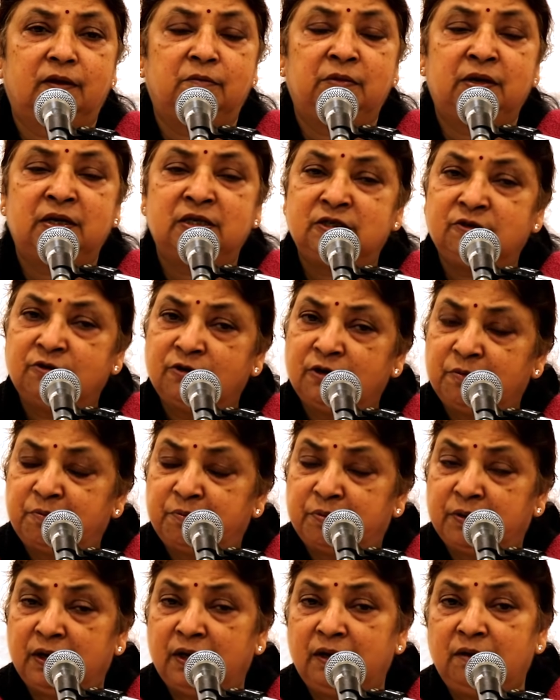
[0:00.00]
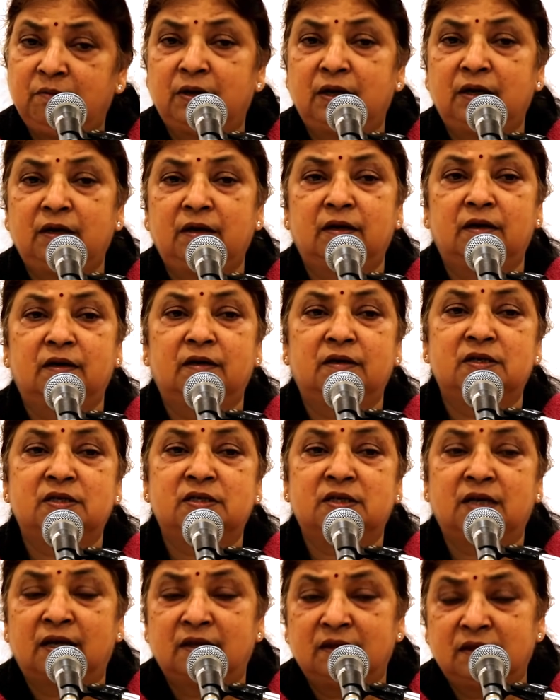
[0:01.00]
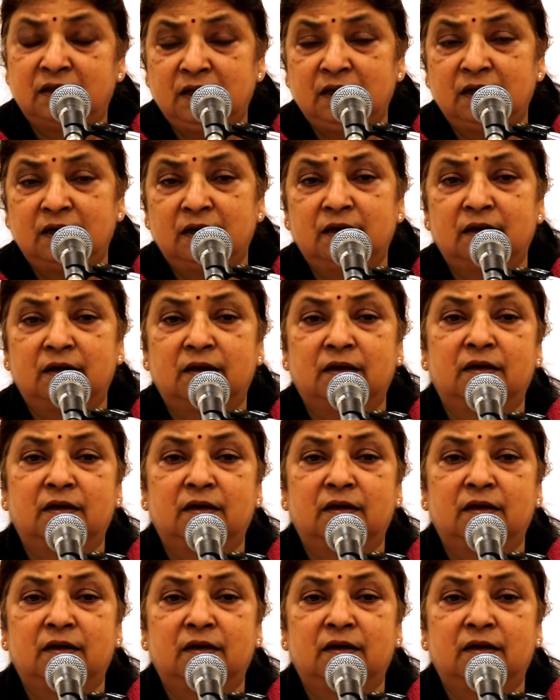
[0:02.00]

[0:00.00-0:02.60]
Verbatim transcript: मेरे जीवन में प्रेम है शांति है